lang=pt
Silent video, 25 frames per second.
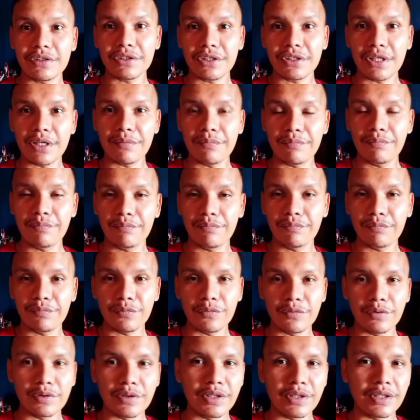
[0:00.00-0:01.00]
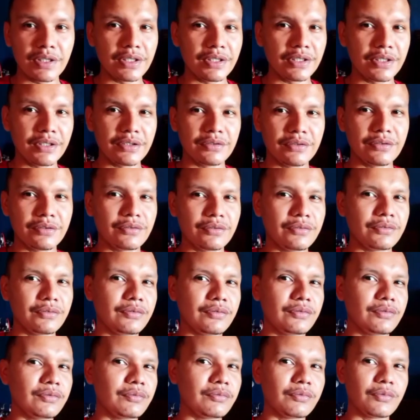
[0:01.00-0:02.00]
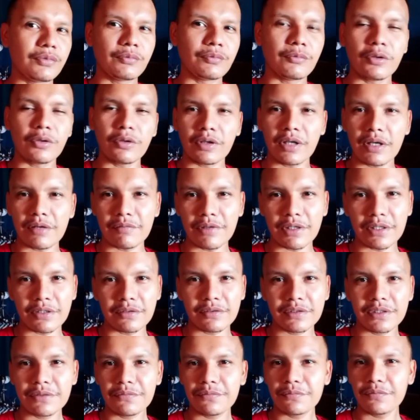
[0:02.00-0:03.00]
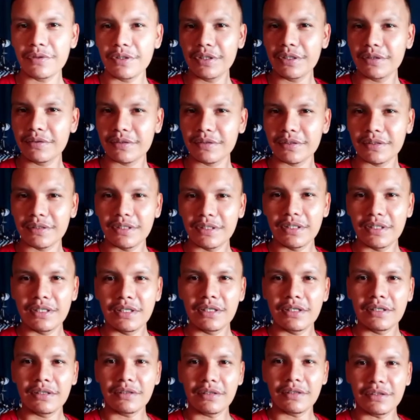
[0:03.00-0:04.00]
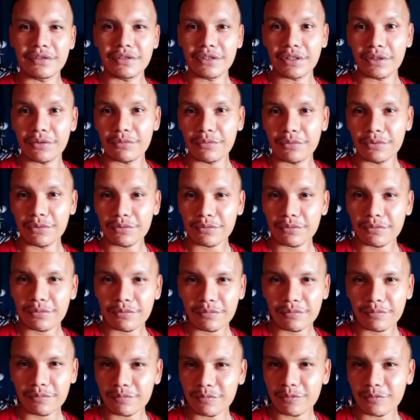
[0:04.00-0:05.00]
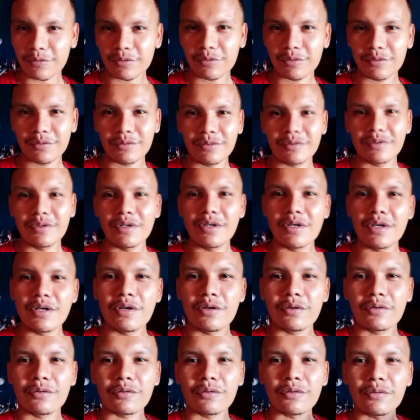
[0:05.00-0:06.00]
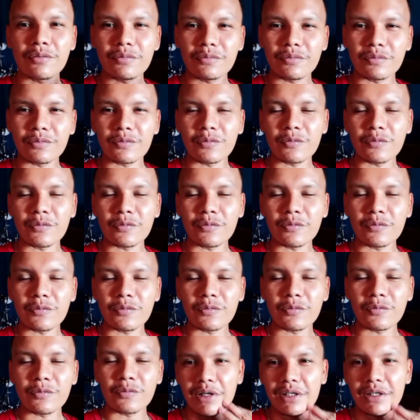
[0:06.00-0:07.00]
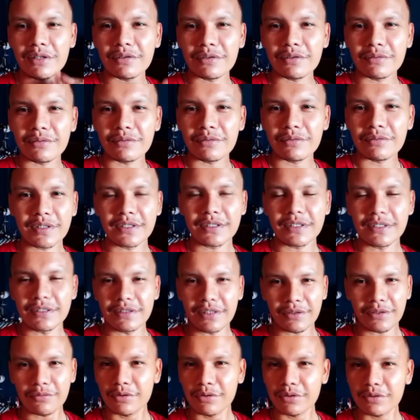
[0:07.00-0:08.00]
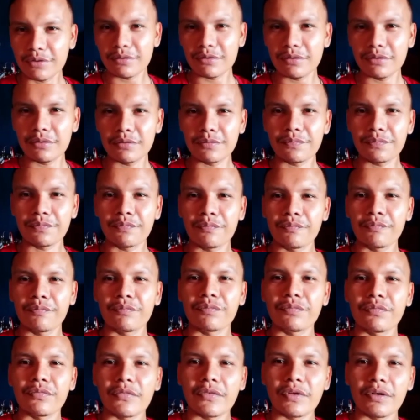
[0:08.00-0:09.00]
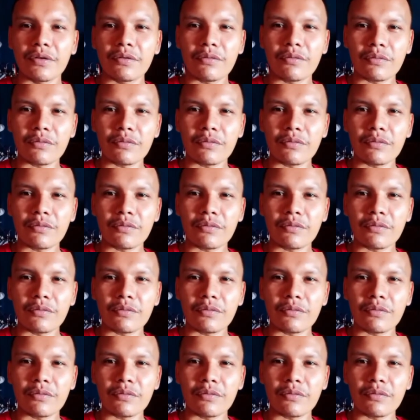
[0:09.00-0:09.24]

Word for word: volume. Com o conteúdo que eu vou repassar Viram? nesse vídeo, tá certo? Então vamos lá. Eu tô ensinando para vocês como é que faz para alterar a voz aqui no Kinemaster, beleza?